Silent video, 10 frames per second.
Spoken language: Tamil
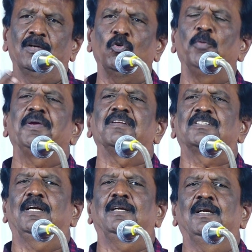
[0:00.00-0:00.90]
கோபி
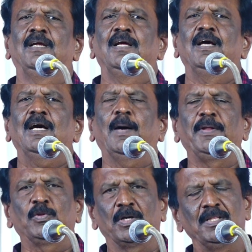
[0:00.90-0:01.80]
கிருஷ்ணன்
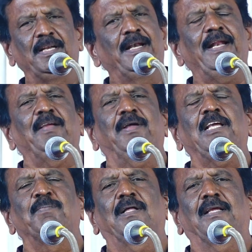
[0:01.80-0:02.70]
அப்படி தொடர்ந்து இன்றைக்கு
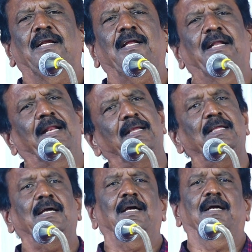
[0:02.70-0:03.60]
வரைக்கும் பார்த்திங்கன்னா
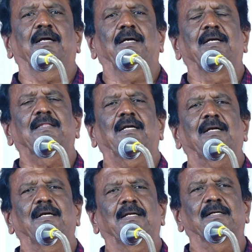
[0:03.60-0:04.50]
நிறைய
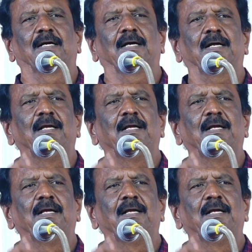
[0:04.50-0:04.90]
எழுத்தாளர்கள் இருக்காங்க